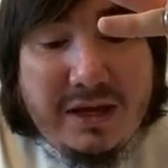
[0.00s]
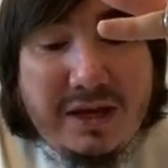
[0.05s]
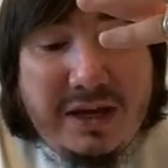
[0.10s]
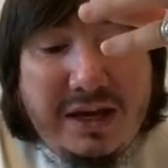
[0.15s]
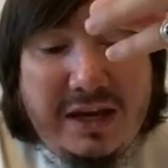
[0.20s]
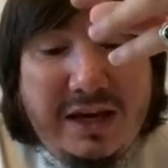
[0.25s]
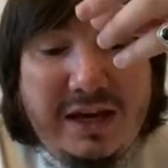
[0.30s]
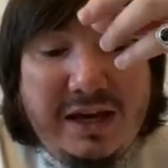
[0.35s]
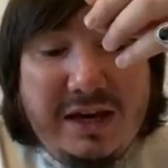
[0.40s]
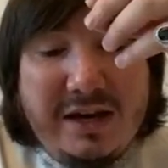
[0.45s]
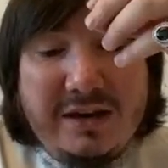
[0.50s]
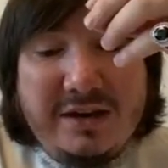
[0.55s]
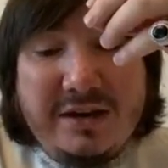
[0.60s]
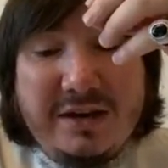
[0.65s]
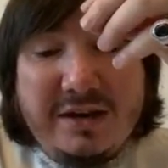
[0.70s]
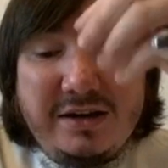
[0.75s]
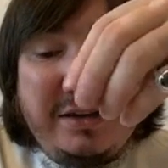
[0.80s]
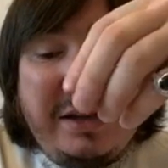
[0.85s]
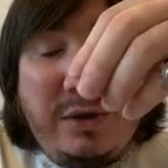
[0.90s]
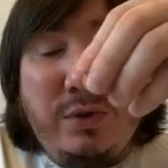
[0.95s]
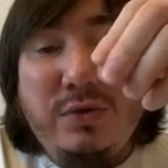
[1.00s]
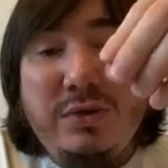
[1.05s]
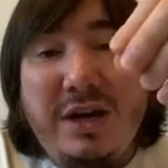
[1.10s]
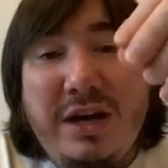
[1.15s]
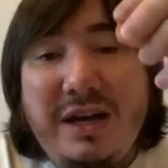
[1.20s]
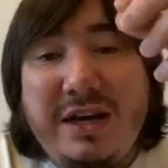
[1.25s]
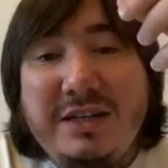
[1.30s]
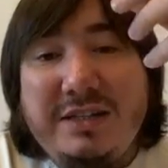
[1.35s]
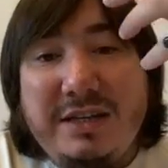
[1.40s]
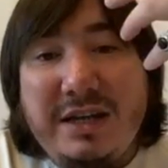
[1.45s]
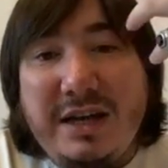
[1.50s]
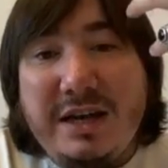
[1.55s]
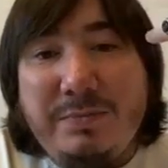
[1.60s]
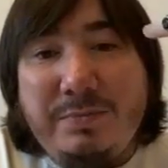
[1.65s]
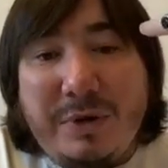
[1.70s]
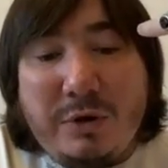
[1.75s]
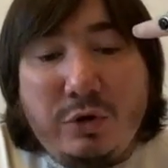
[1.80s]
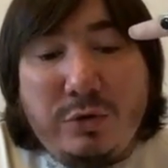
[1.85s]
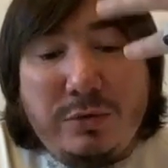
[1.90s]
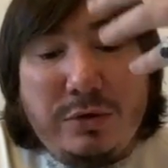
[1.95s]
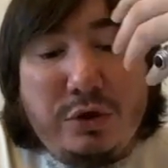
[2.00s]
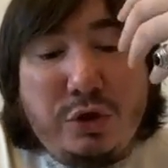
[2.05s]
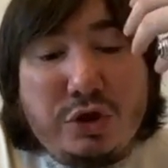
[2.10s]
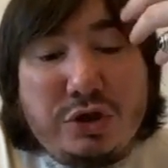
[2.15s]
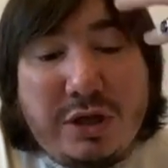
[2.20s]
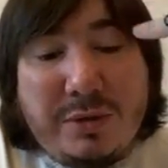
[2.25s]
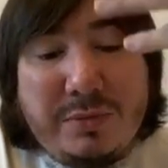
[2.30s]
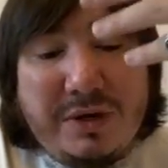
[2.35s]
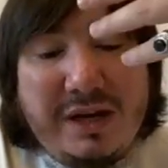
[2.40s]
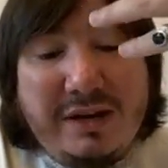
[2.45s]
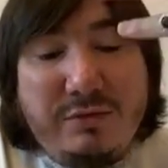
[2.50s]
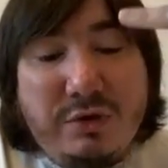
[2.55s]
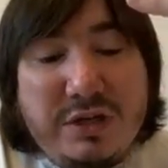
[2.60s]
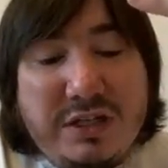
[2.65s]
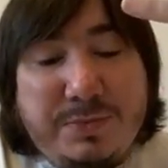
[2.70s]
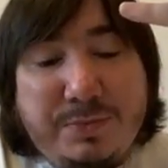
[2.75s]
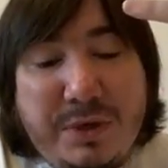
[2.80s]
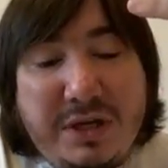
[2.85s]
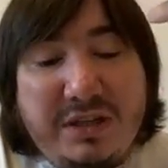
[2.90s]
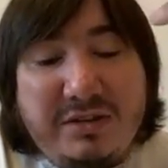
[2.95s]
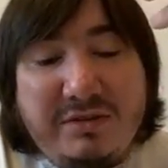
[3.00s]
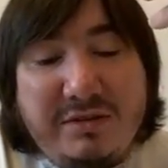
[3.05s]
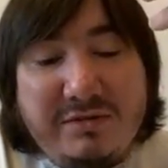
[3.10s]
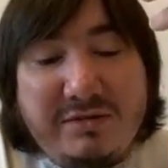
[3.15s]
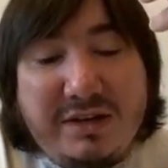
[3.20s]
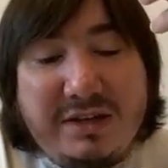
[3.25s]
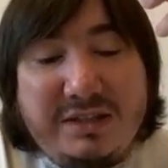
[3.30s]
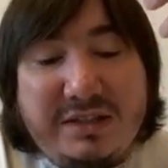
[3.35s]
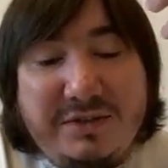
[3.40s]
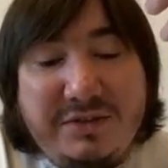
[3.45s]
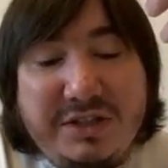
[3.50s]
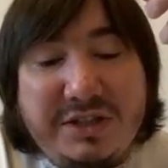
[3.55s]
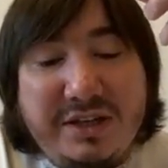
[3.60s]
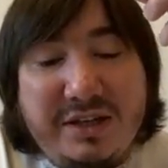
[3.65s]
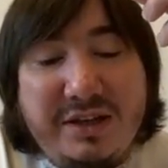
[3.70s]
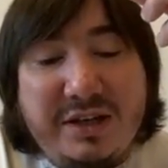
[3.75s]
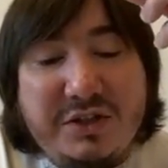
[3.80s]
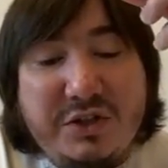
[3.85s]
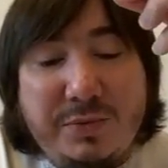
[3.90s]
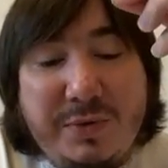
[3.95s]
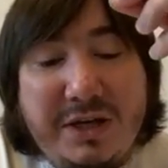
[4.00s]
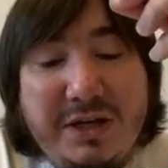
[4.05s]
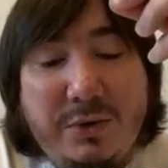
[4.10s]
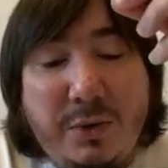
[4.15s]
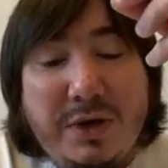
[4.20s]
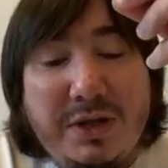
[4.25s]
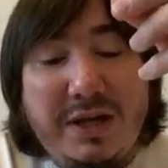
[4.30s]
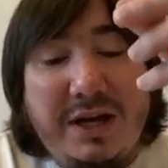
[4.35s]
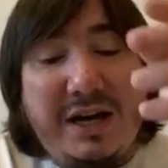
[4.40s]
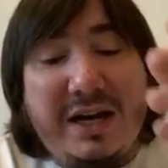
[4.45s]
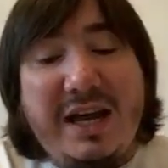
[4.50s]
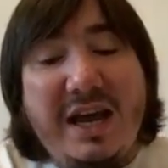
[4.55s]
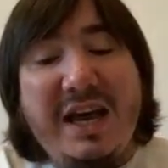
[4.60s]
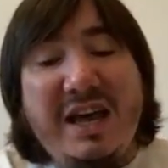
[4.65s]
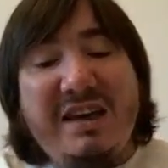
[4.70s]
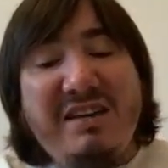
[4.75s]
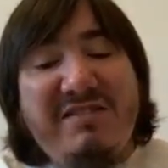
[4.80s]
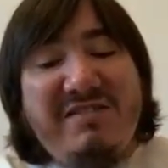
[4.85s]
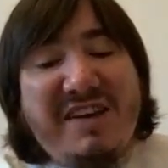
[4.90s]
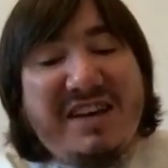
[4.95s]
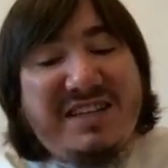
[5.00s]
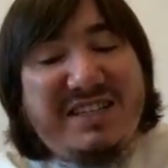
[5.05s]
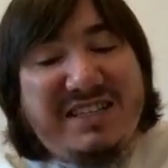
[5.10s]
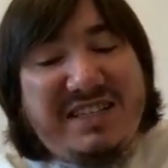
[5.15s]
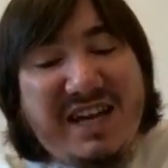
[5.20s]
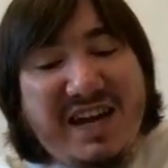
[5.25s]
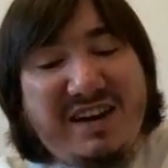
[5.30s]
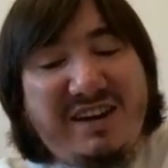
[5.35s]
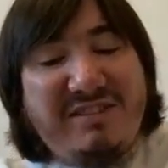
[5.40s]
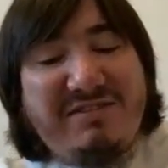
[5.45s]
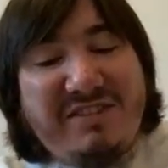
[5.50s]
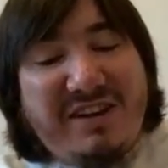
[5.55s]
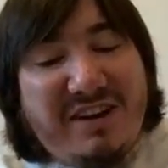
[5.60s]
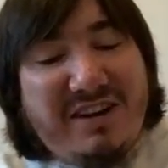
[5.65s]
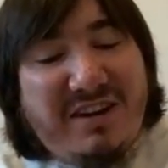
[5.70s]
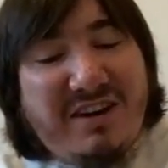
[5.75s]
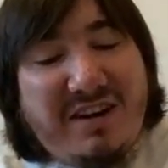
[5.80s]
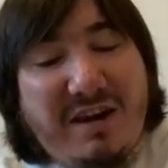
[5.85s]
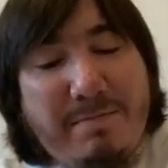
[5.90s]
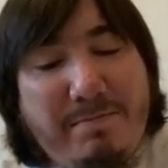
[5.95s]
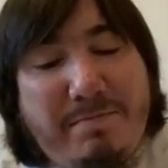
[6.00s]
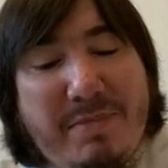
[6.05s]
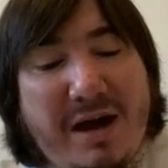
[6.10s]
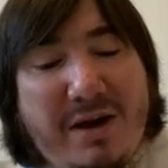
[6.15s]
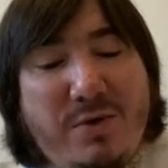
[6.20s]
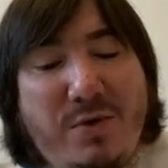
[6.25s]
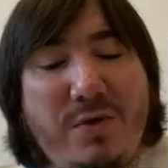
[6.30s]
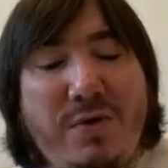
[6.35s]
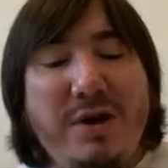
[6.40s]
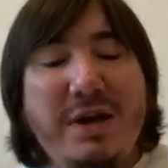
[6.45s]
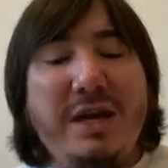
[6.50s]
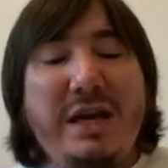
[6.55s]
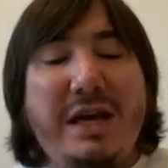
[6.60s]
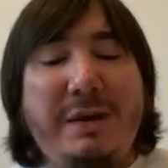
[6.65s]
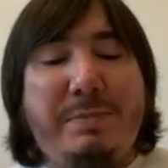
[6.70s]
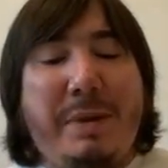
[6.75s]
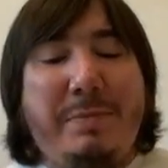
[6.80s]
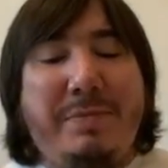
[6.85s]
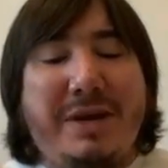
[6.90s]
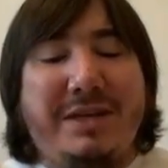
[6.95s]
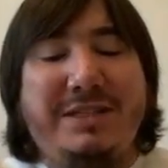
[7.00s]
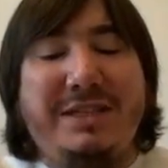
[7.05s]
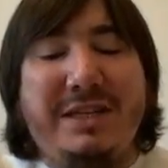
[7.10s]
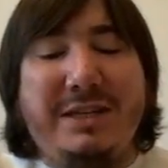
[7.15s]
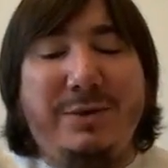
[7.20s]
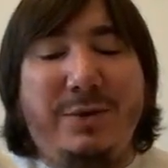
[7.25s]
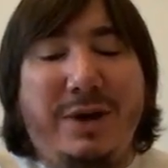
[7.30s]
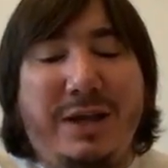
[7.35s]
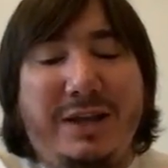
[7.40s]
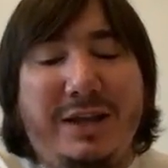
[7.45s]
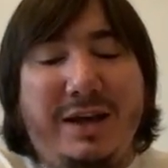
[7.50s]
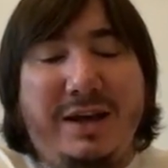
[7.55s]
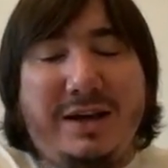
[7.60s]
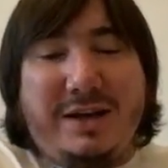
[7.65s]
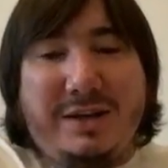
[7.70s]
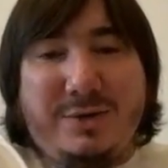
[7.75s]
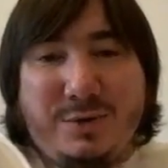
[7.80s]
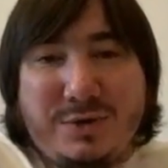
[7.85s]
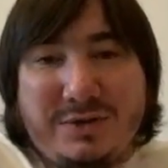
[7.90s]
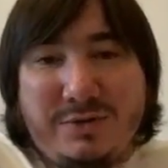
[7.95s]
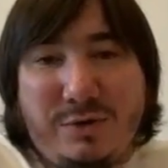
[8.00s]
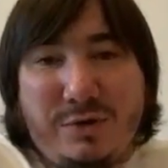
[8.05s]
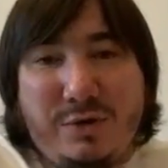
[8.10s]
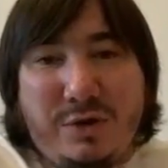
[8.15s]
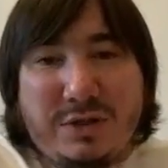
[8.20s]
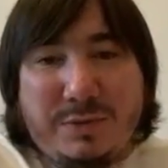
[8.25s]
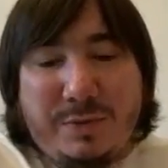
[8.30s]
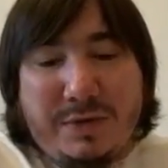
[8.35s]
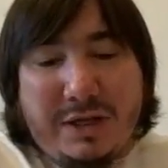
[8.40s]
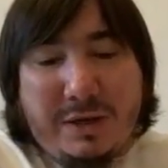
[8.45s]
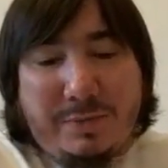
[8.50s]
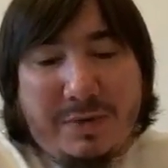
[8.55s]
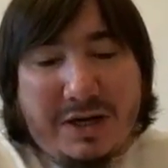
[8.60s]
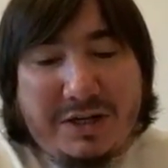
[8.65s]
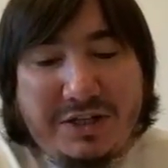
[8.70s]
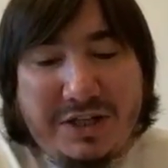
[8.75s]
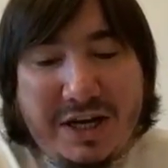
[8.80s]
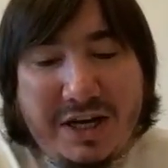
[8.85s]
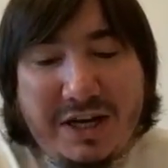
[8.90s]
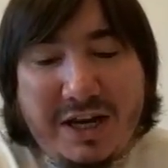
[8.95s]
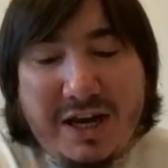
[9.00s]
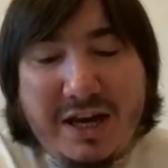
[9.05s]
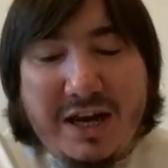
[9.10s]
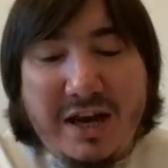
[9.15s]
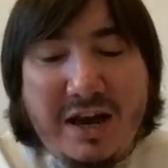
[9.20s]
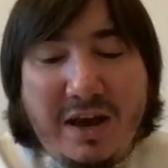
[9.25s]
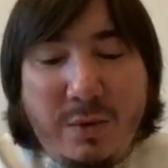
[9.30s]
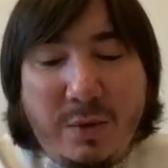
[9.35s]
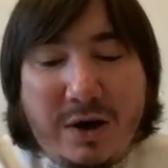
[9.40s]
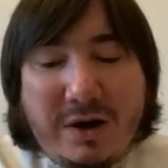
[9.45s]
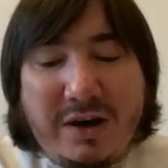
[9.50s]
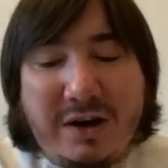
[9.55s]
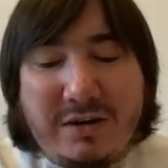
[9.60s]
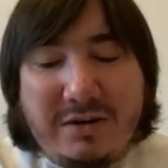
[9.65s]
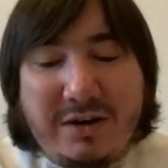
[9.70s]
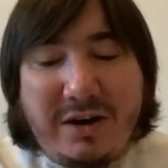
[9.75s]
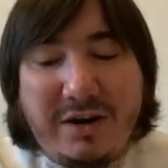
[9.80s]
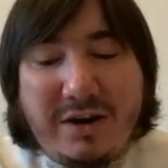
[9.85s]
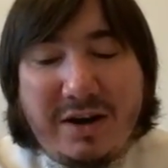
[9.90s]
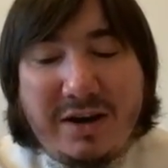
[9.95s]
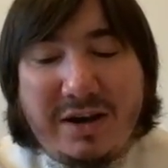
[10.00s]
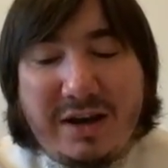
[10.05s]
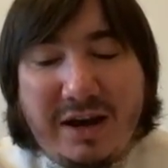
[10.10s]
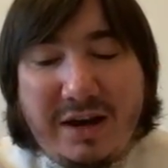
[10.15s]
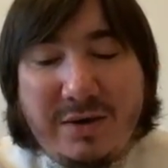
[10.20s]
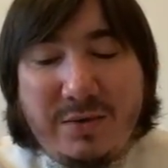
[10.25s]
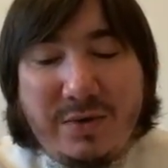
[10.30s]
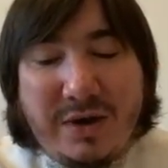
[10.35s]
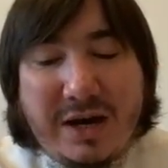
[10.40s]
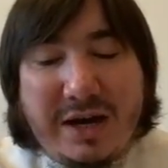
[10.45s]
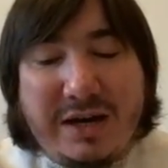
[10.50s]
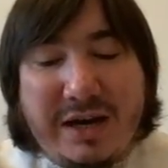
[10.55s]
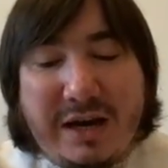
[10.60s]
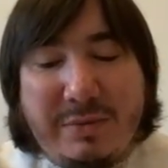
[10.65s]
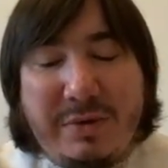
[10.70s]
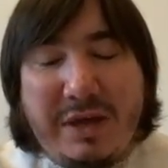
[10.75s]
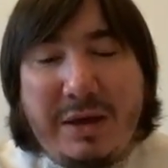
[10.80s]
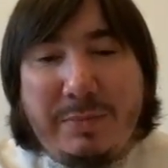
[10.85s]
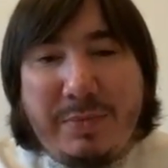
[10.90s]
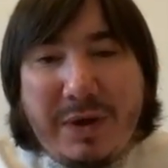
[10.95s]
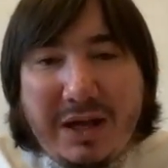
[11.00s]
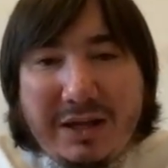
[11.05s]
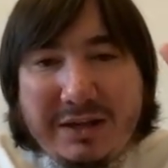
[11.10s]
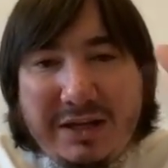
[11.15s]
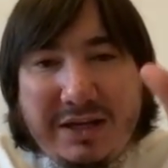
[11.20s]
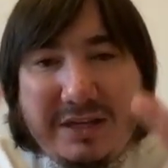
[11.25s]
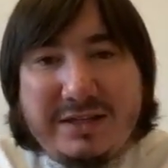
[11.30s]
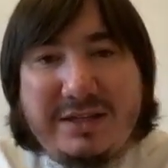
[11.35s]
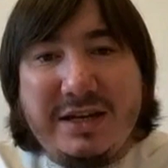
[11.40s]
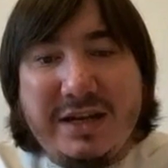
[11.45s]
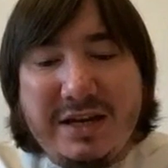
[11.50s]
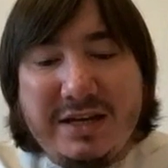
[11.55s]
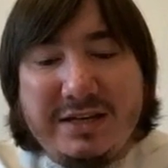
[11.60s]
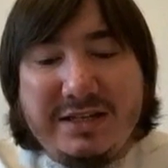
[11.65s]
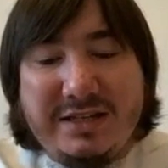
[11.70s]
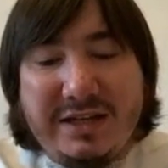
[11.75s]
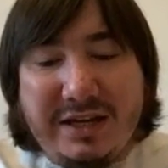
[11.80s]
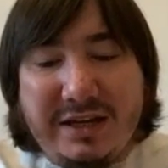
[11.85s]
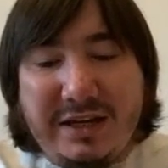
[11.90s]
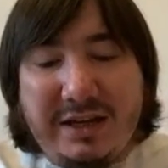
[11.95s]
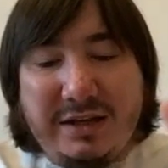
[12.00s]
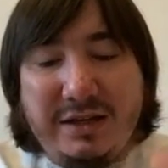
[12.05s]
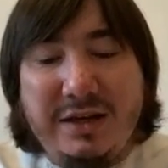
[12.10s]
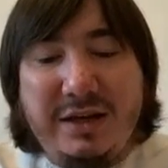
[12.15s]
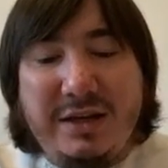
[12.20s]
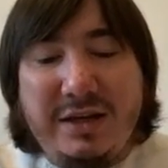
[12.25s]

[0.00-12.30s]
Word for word: и Дауда, алейсалям, подумал то, что мы его испытываем, говорит Всевышний Аллах Субхану Ва фастагфара раббаху, и попросил у Аллаха, у своего Господа прощения, вахарра анаб, и пал ниц, сделал